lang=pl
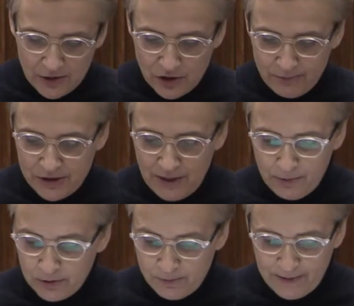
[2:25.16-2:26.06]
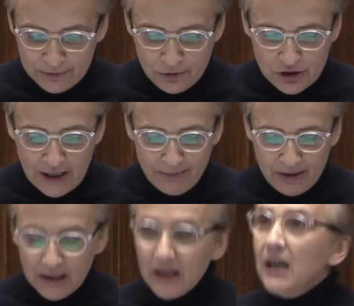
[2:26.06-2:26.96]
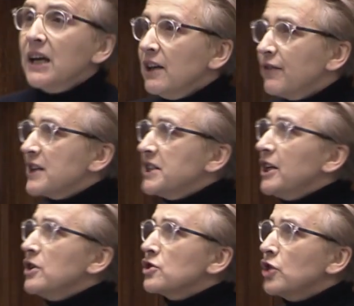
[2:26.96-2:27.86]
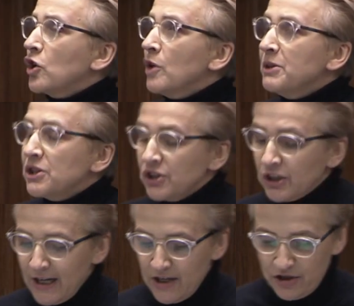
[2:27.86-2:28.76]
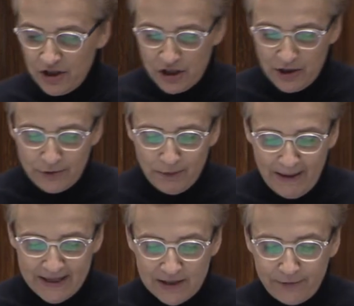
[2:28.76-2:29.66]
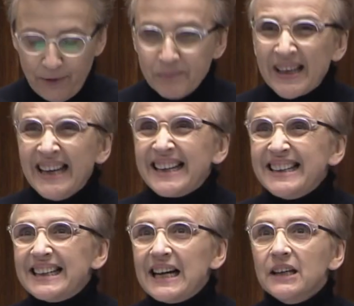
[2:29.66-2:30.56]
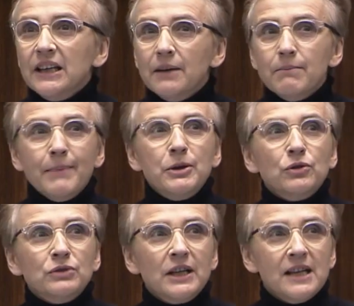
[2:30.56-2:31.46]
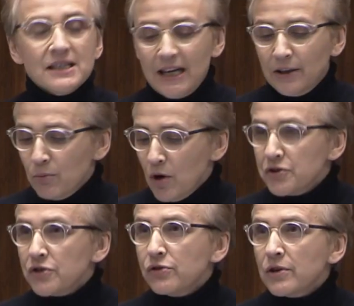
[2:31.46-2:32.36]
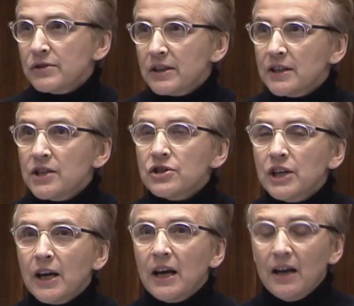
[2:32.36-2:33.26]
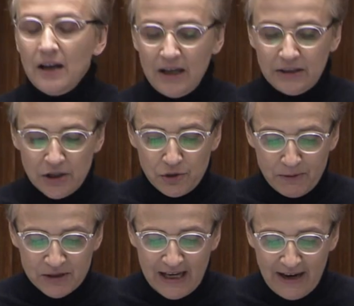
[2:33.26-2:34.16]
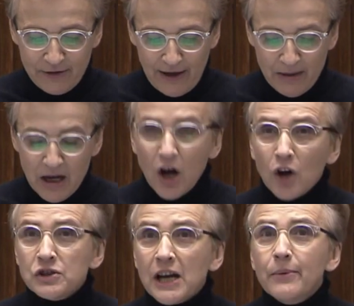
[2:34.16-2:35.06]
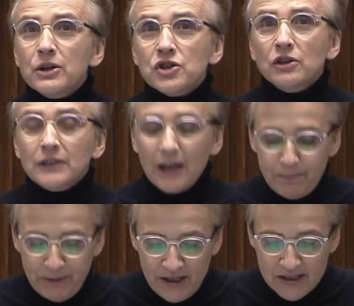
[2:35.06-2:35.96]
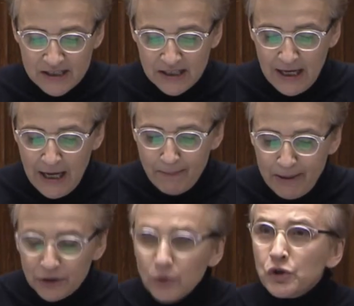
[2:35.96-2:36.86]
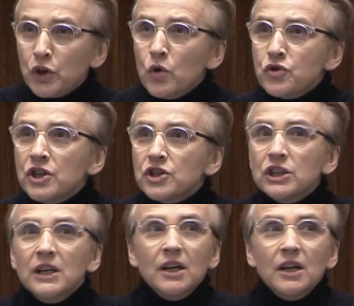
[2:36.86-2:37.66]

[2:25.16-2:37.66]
osoby z niepełnosprawnościami. I wracając do komisji śledczej, szanowni państwo, generalnie mamy tutaj na sali młodzież, którą serdecznie e, też pozdrawiam. O całych rządach PiS będą się uczyć